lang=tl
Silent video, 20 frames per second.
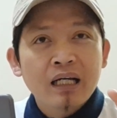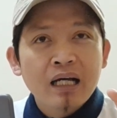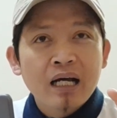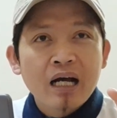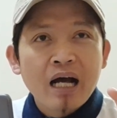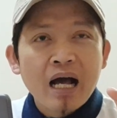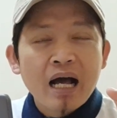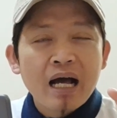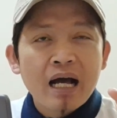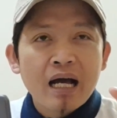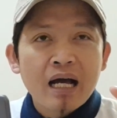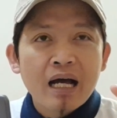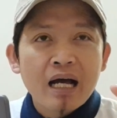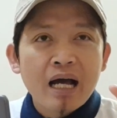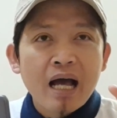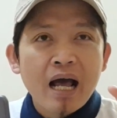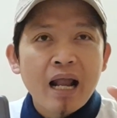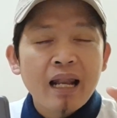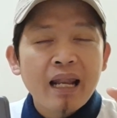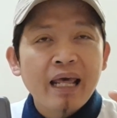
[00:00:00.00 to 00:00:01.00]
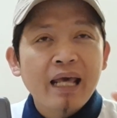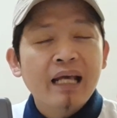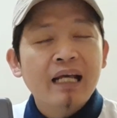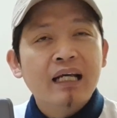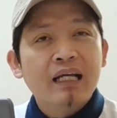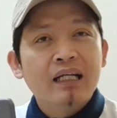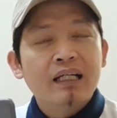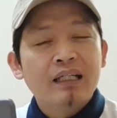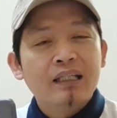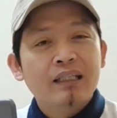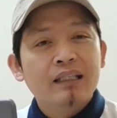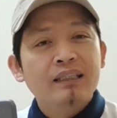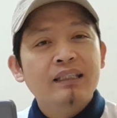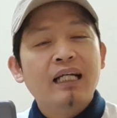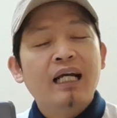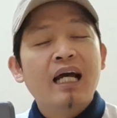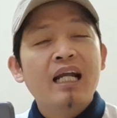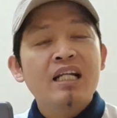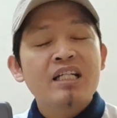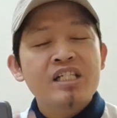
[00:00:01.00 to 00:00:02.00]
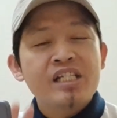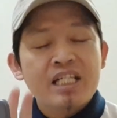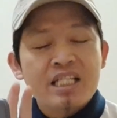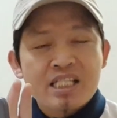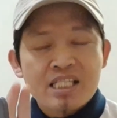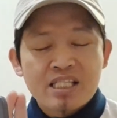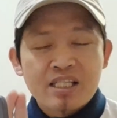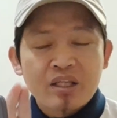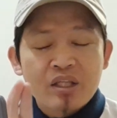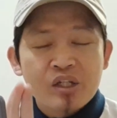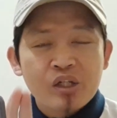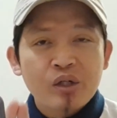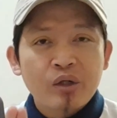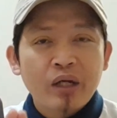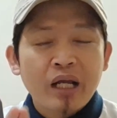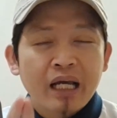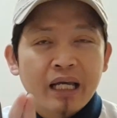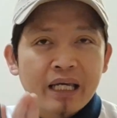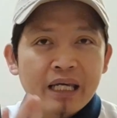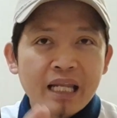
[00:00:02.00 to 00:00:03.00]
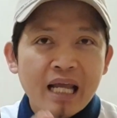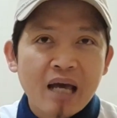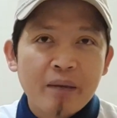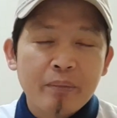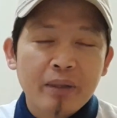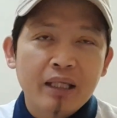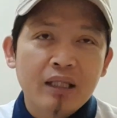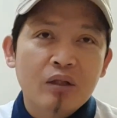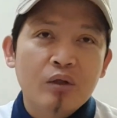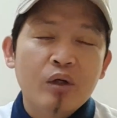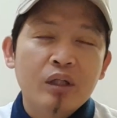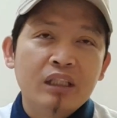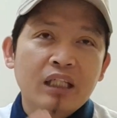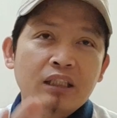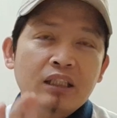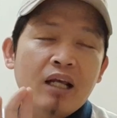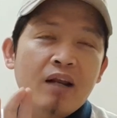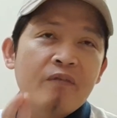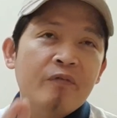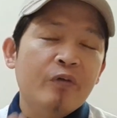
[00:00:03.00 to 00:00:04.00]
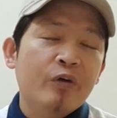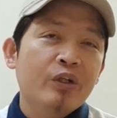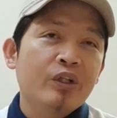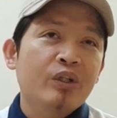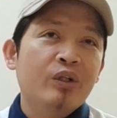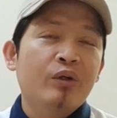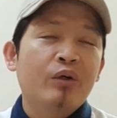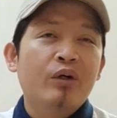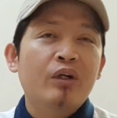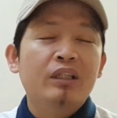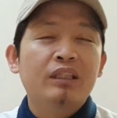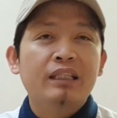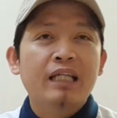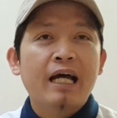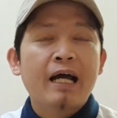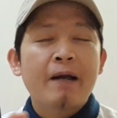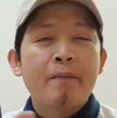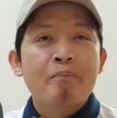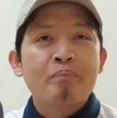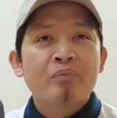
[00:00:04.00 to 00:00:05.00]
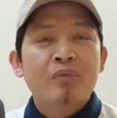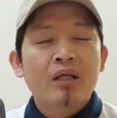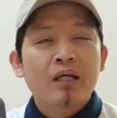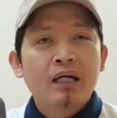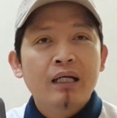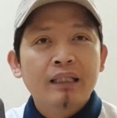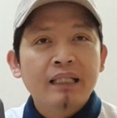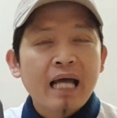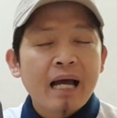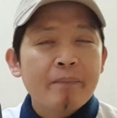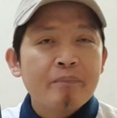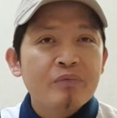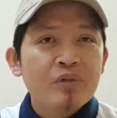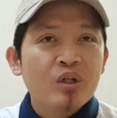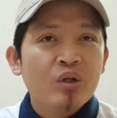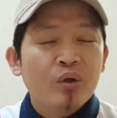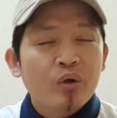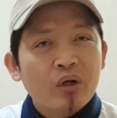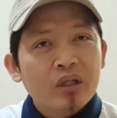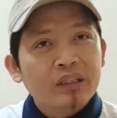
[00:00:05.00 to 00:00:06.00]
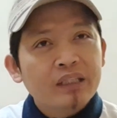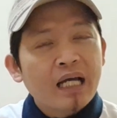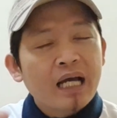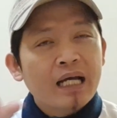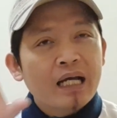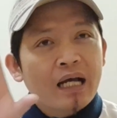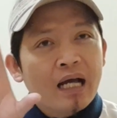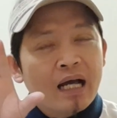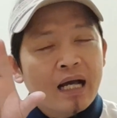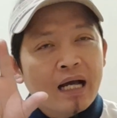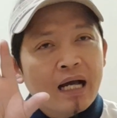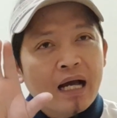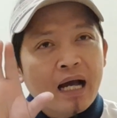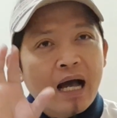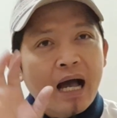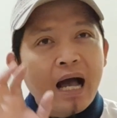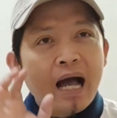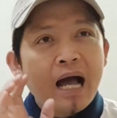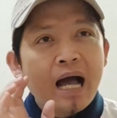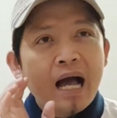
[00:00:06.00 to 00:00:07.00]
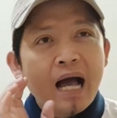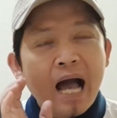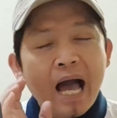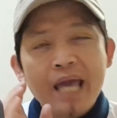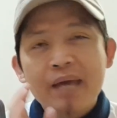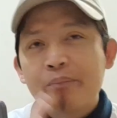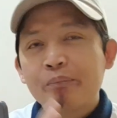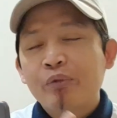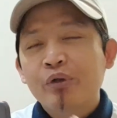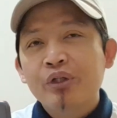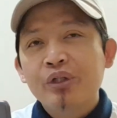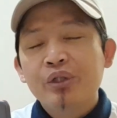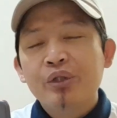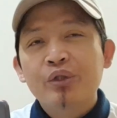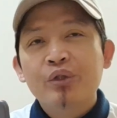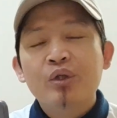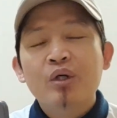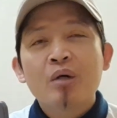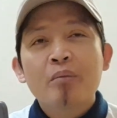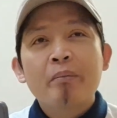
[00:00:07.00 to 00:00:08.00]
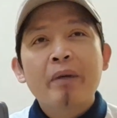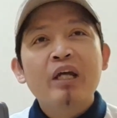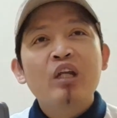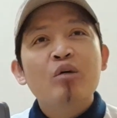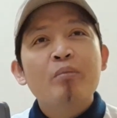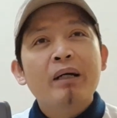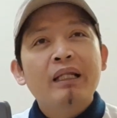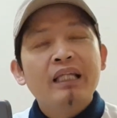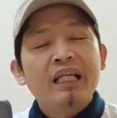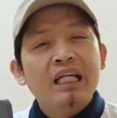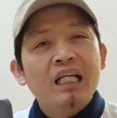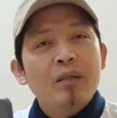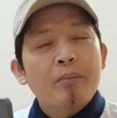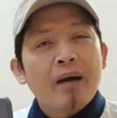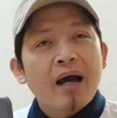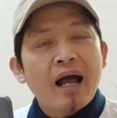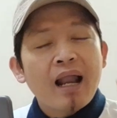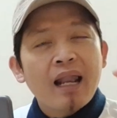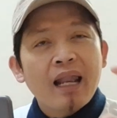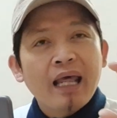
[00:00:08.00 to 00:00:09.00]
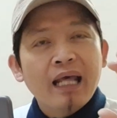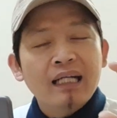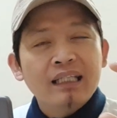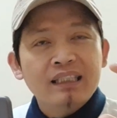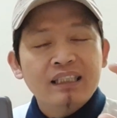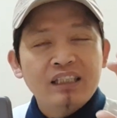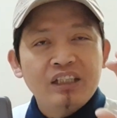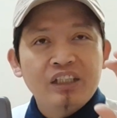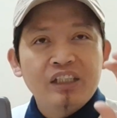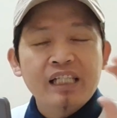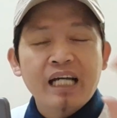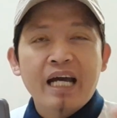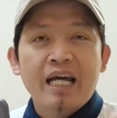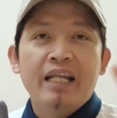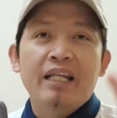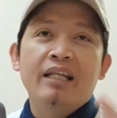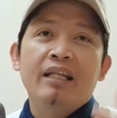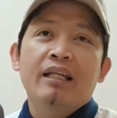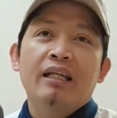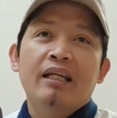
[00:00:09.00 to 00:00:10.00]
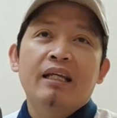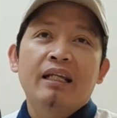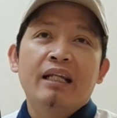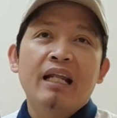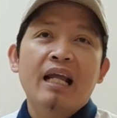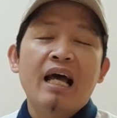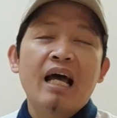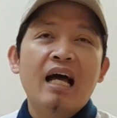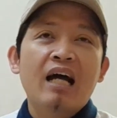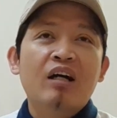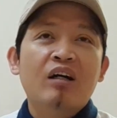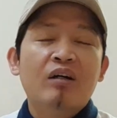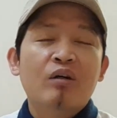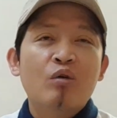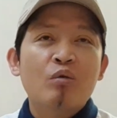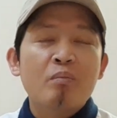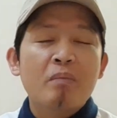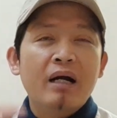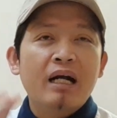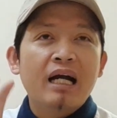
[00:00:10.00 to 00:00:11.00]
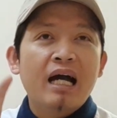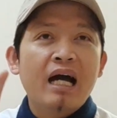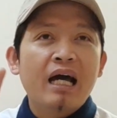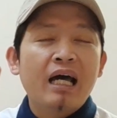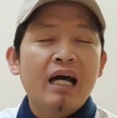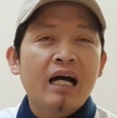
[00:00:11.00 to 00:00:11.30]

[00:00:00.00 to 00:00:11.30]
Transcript: uh, link sa gadgets niyo na ginamit o sa cellphone niyo or sa tab niyo or sa uh, iPhone niyo, may dumating na mga links diyan na kung baga